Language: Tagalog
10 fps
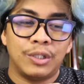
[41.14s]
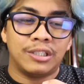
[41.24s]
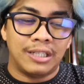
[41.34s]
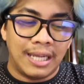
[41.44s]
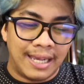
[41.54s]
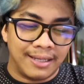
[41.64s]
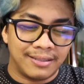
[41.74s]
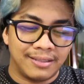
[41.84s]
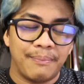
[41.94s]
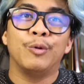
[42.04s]
Which
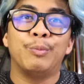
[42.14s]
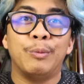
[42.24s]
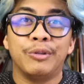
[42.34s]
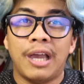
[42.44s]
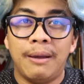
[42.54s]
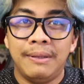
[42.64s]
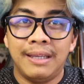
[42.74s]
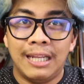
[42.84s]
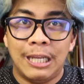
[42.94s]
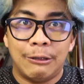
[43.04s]
is, nung pumunta kami
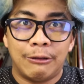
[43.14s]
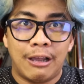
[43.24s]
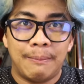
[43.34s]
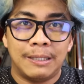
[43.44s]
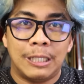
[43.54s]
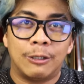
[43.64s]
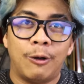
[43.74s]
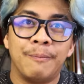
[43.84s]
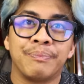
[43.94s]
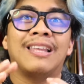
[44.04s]
ng Ililo ng kapatid ko,